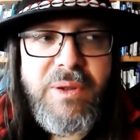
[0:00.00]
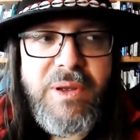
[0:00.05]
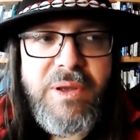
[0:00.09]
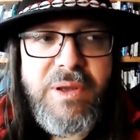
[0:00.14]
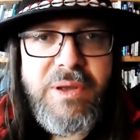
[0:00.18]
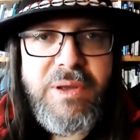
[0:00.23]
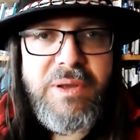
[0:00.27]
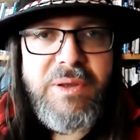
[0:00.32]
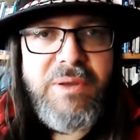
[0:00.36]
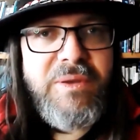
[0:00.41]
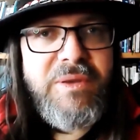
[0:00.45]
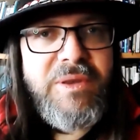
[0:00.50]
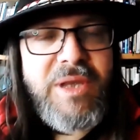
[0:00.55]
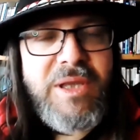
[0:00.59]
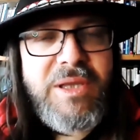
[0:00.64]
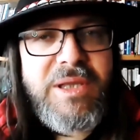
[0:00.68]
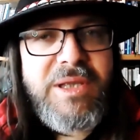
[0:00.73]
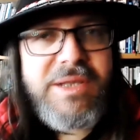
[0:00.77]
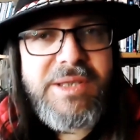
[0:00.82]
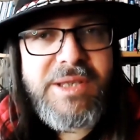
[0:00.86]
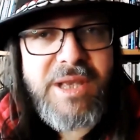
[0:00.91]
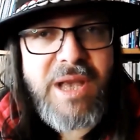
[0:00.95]
E, na
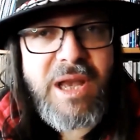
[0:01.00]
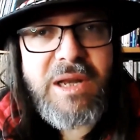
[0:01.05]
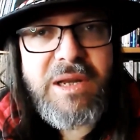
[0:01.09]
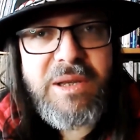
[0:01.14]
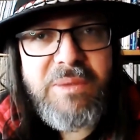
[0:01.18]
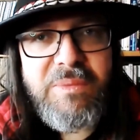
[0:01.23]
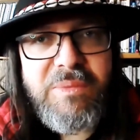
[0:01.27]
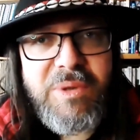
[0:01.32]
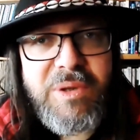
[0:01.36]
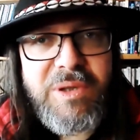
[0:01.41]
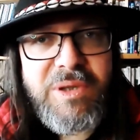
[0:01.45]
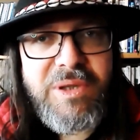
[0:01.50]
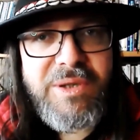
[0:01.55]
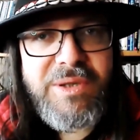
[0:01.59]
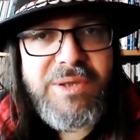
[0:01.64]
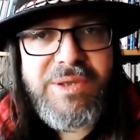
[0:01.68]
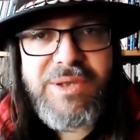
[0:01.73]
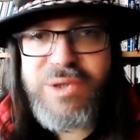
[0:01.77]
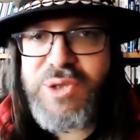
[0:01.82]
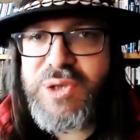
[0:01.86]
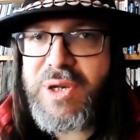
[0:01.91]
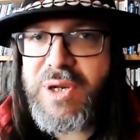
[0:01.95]
tej skali, moi
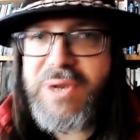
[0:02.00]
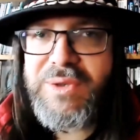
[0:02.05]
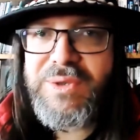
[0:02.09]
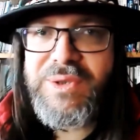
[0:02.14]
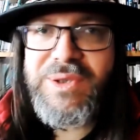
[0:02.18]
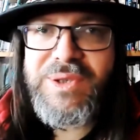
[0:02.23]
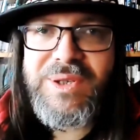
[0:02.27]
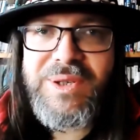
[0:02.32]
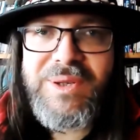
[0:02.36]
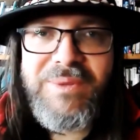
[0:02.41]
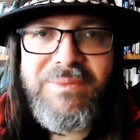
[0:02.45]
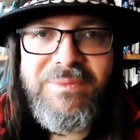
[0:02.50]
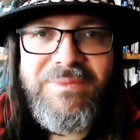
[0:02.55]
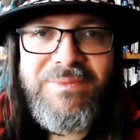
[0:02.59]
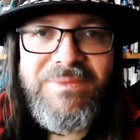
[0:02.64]
drodzy, szarości,